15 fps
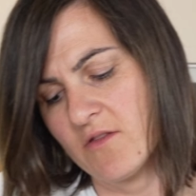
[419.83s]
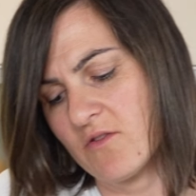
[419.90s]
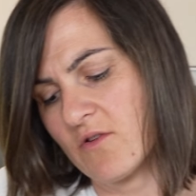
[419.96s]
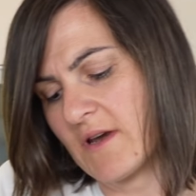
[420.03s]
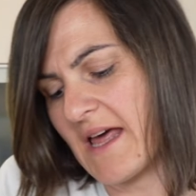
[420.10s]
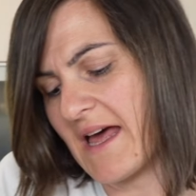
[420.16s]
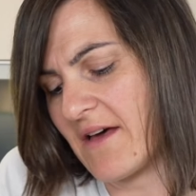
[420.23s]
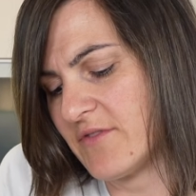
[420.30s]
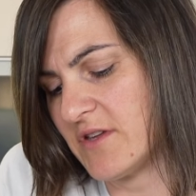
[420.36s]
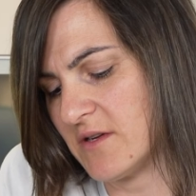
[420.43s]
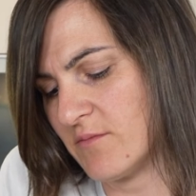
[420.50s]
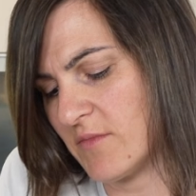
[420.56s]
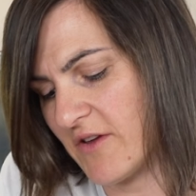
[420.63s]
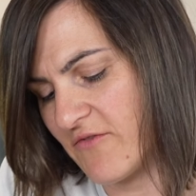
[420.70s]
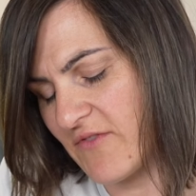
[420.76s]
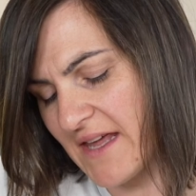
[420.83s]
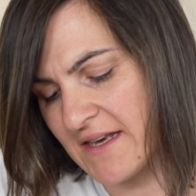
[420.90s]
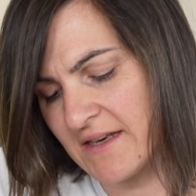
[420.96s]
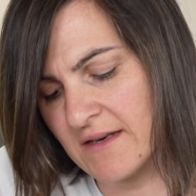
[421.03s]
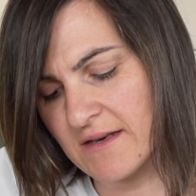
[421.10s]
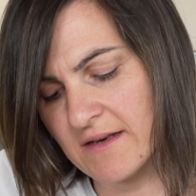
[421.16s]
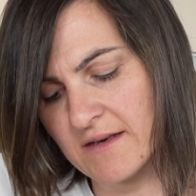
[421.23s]
dann auch wieder mal
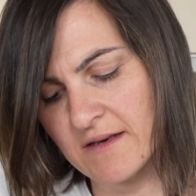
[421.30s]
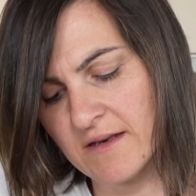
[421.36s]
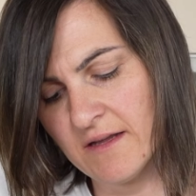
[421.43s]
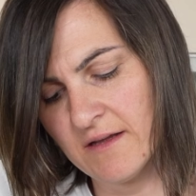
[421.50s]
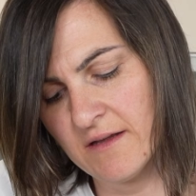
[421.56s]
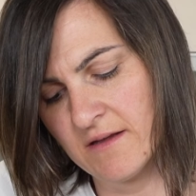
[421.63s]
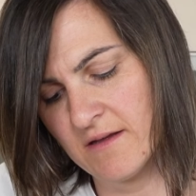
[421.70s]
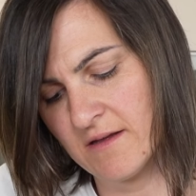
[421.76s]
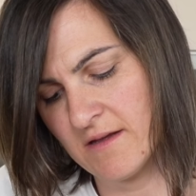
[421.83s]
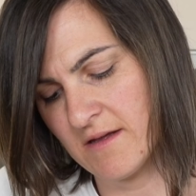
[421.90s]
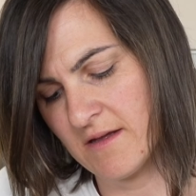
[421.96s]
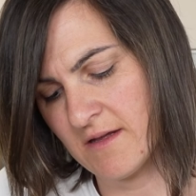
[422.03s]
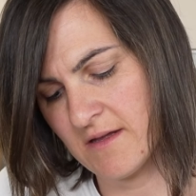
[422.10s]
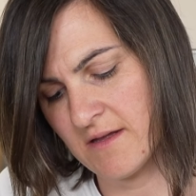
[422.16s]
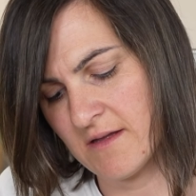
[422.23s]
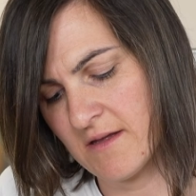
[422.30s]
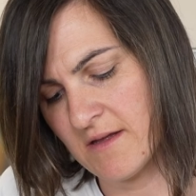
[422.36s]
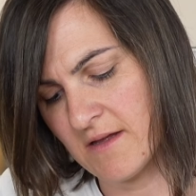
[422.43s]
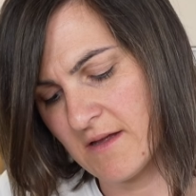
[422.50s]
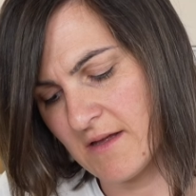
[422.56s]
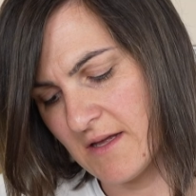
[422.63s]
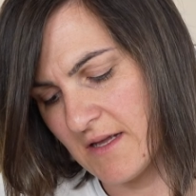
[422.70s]
wenden,
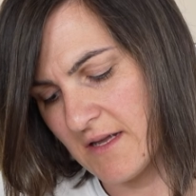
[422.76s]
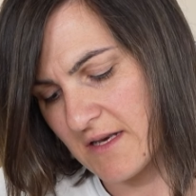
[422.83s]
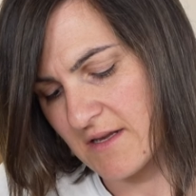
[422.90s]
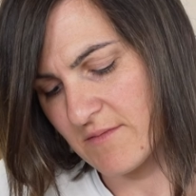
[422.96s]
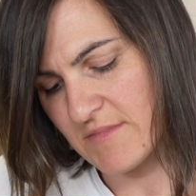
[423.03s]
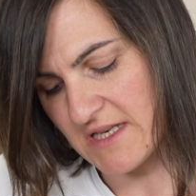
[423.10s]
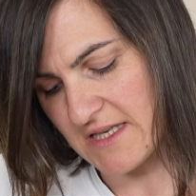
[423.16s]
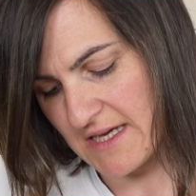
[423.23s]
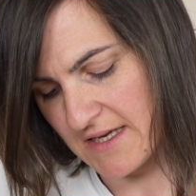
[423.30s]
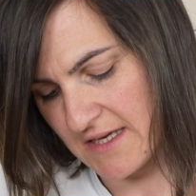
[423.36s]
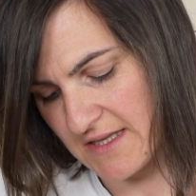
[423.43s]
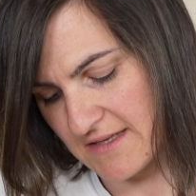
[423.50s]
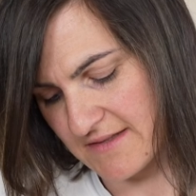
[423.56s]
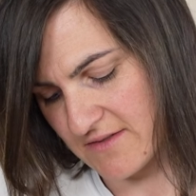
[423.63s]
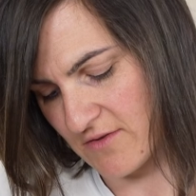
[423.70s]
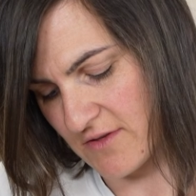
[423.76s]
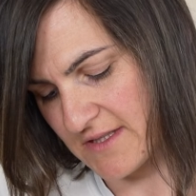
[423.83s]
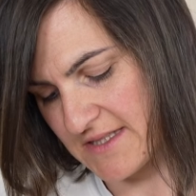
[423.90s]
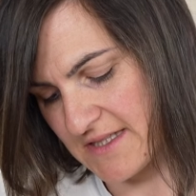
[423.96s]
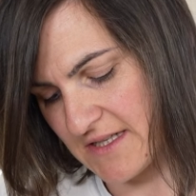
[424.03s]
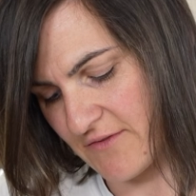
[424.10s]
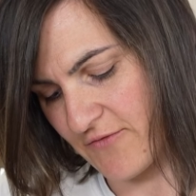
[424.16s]
damit euch das
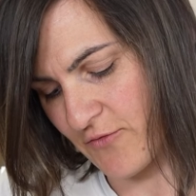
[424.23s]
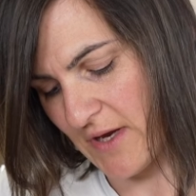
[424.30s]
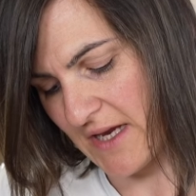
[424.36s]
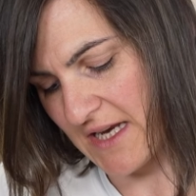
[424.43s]
Ganze nicht voll